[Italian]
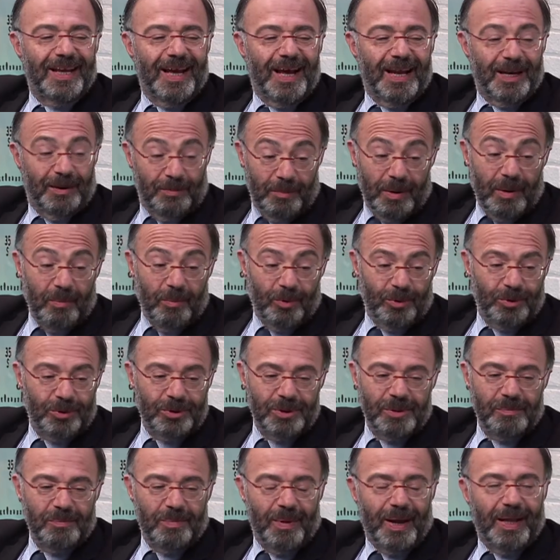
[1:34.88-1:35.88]
anni, mi è molto
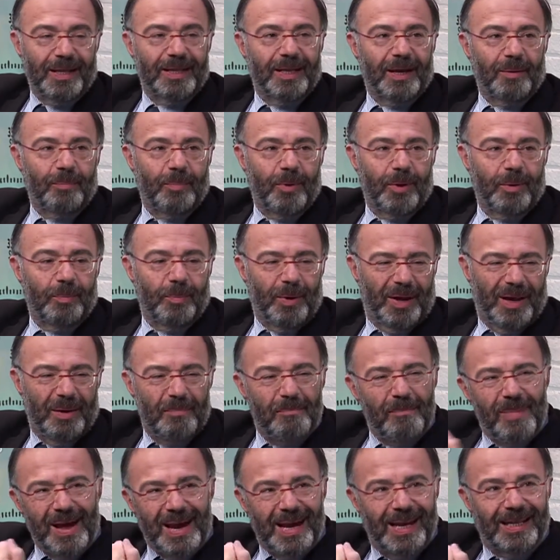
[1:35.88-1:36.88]
simpatica. No, poi, poi è
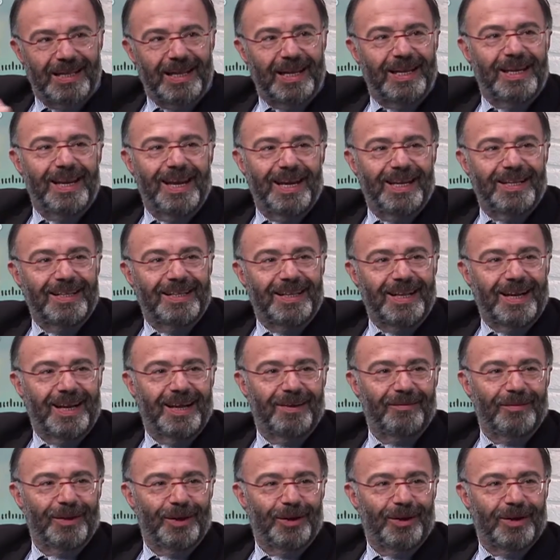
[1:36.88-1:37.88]
bella tagliente
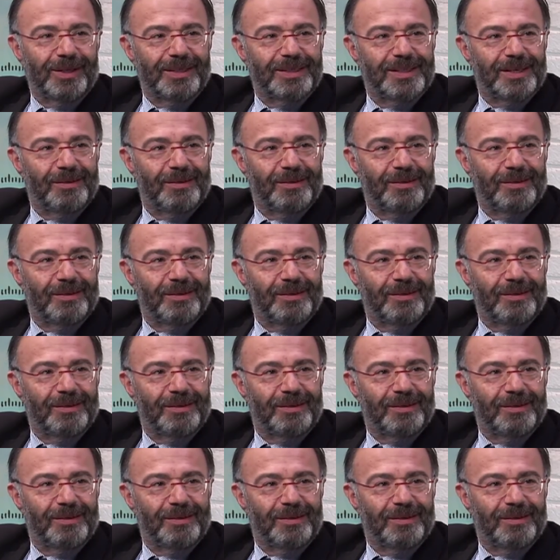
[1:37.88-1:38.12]
lei, vero? Eh